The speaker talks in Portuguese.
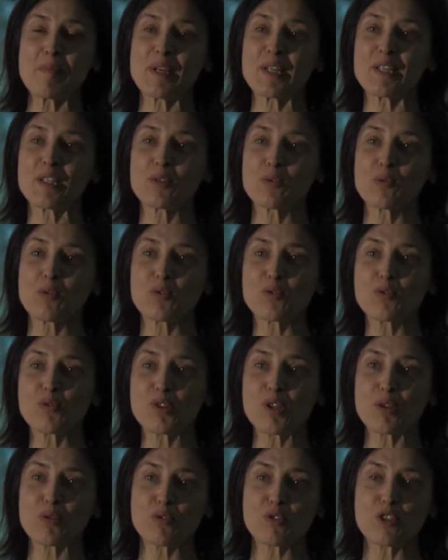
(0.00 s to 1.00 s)
para todos
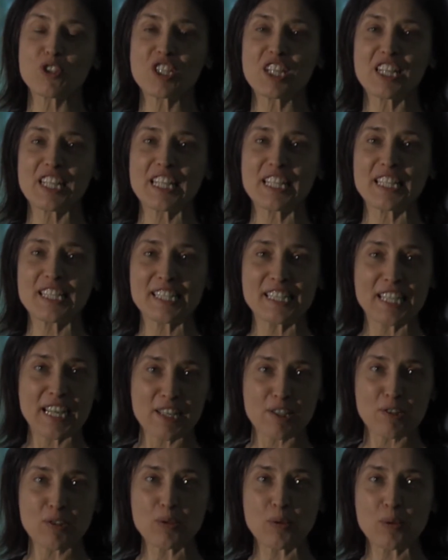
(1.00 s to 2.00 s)
os alunos terem
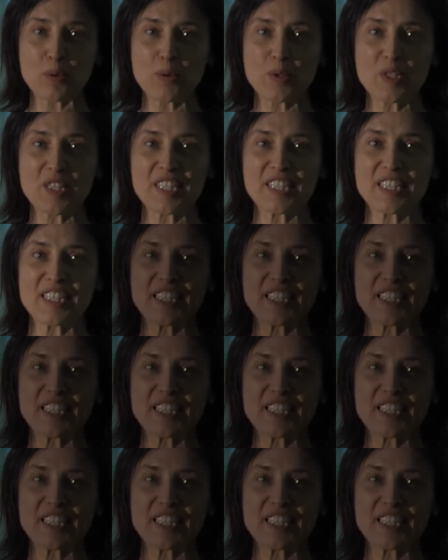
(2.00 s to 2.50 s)
acesso